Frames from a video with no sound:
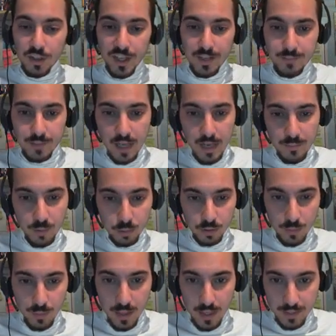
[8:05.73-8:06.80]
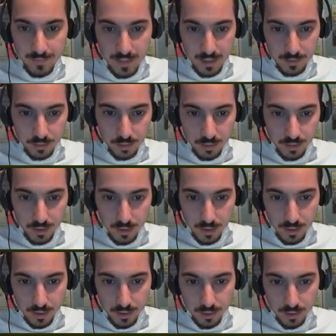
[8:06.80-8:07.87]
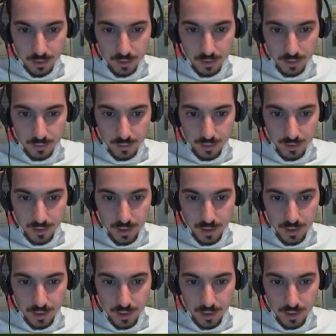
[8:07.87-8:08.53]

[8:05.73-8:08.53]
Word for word: Ok, time root è andato. Uh, eh,